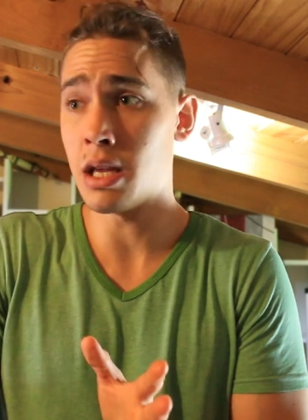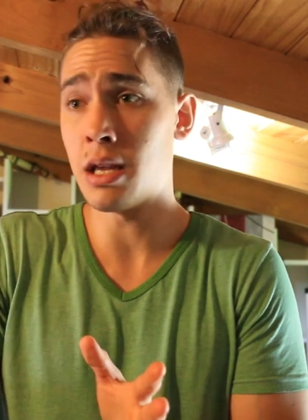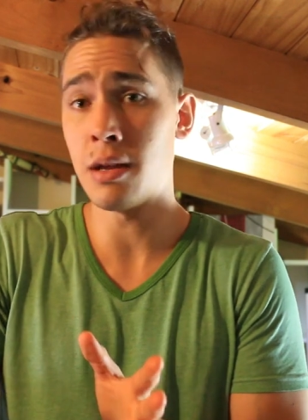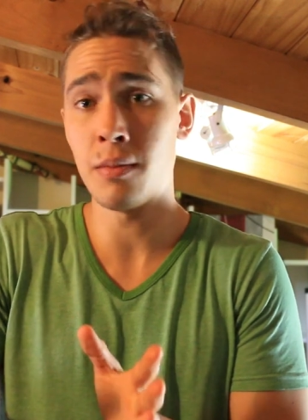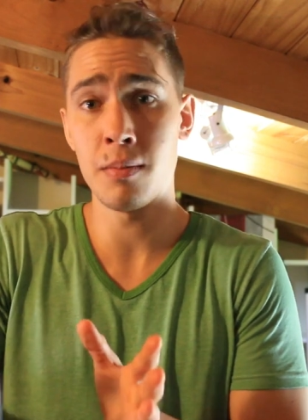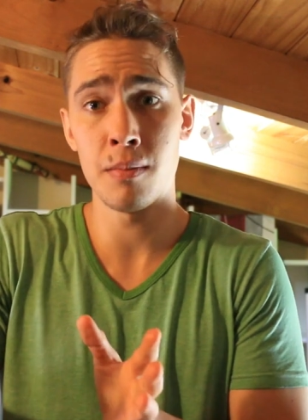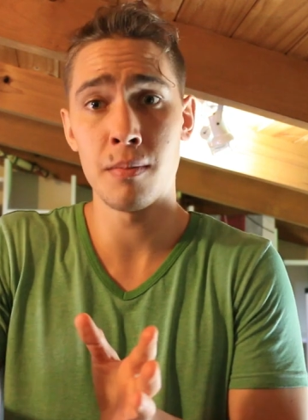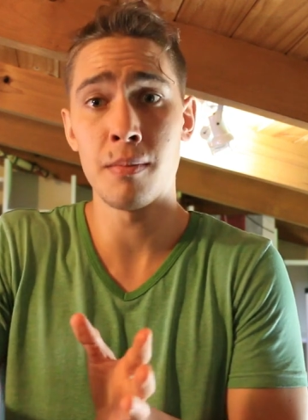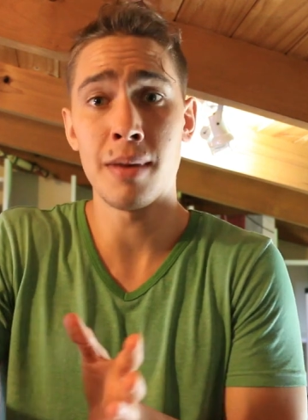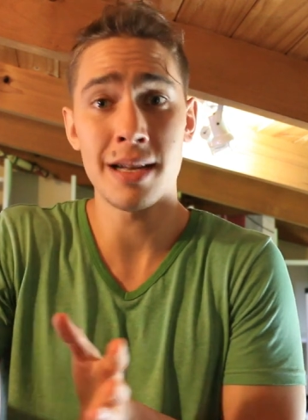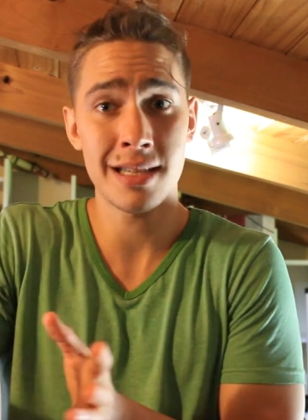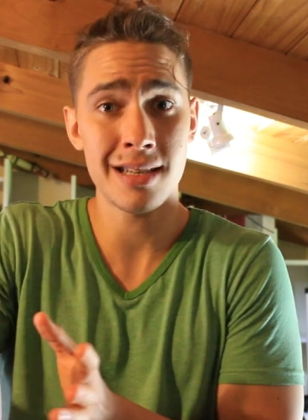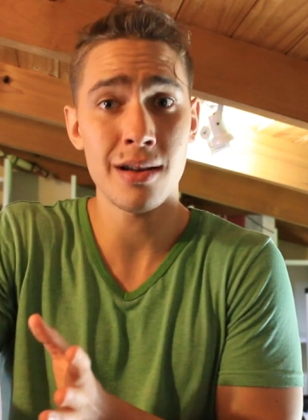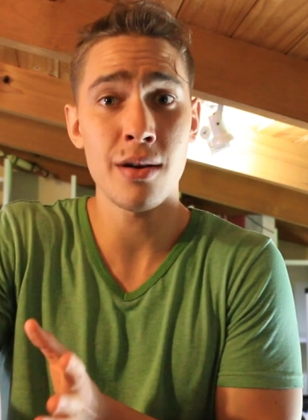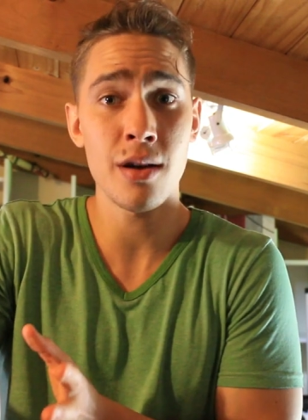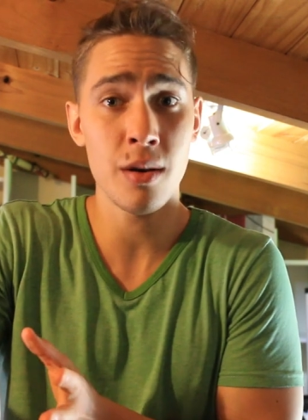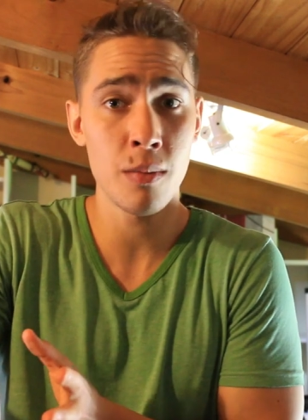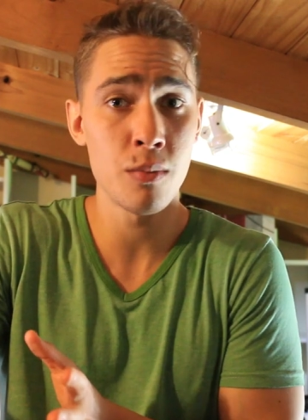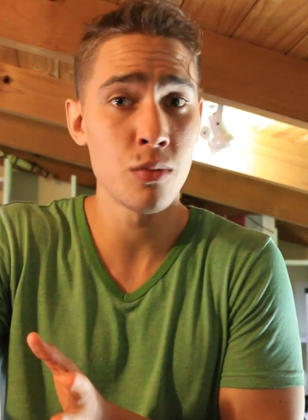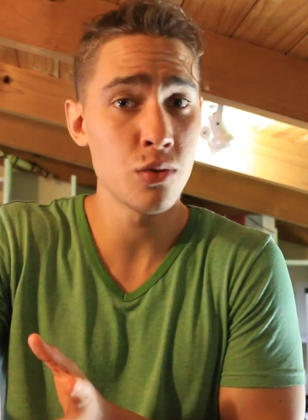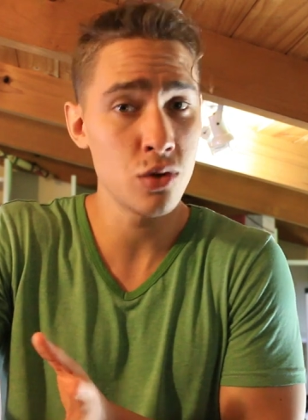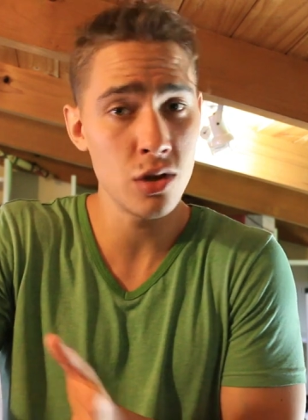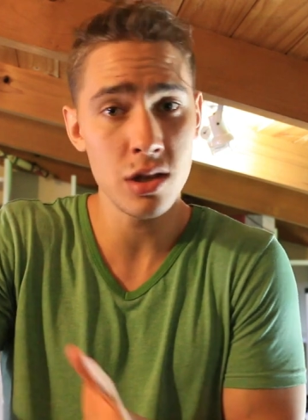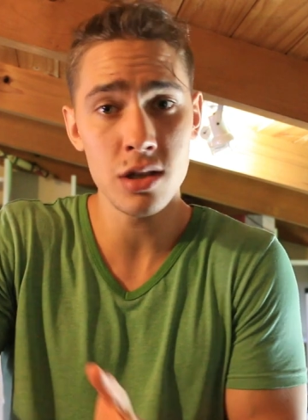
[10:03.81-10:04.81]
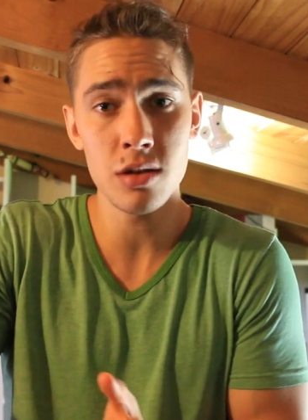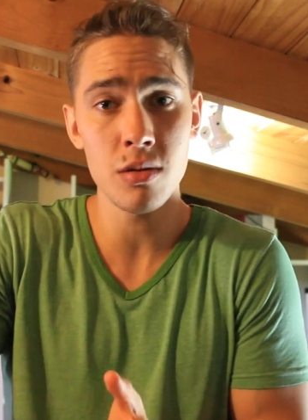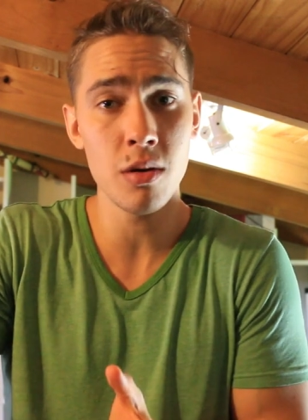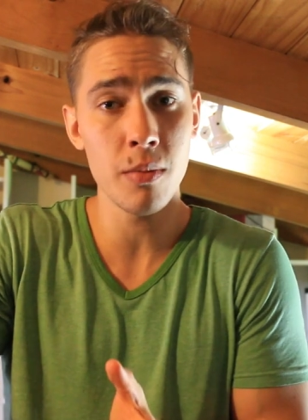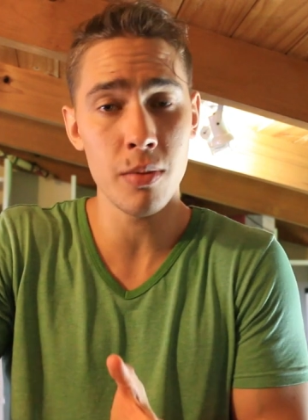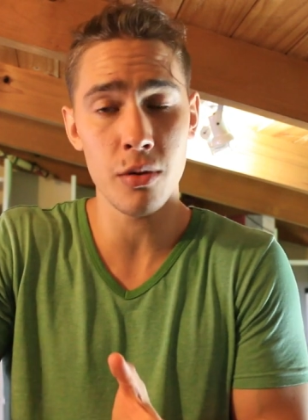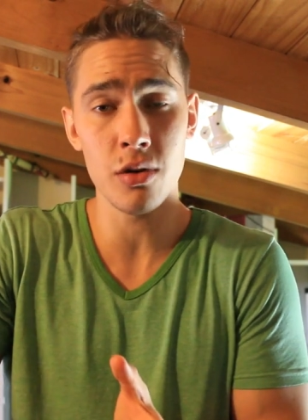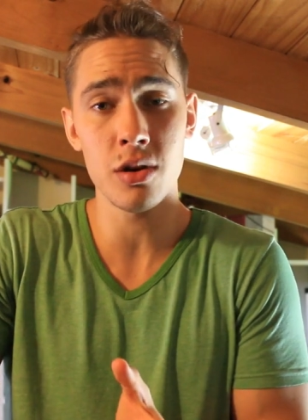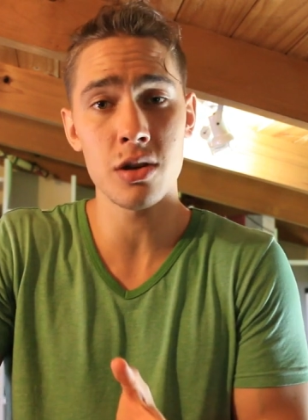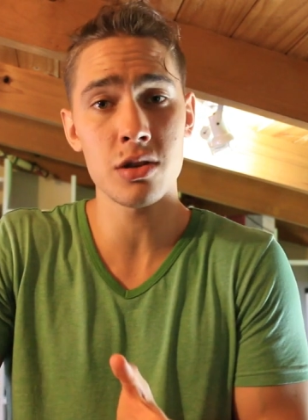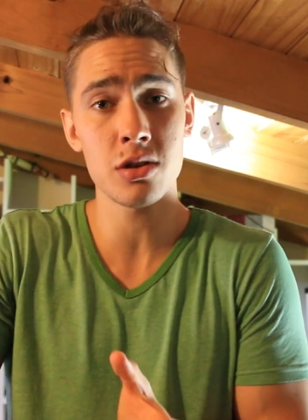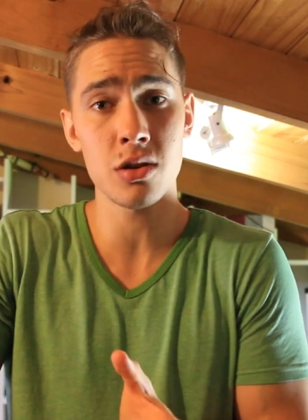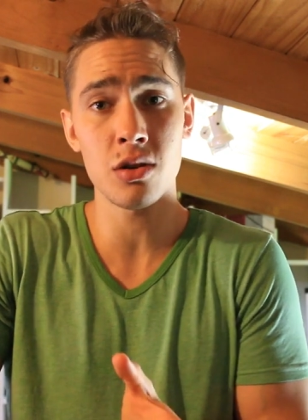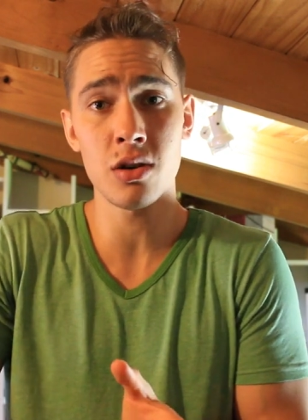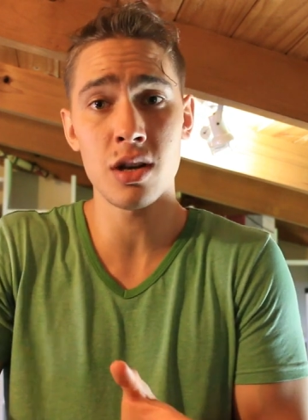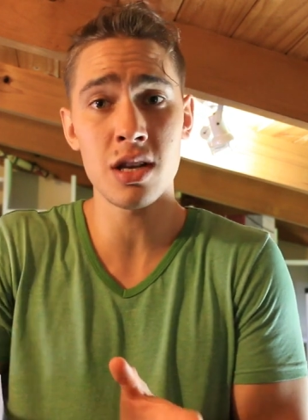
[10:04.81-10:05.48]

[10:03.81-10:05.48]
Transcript: y vas a ver muchísimo progreso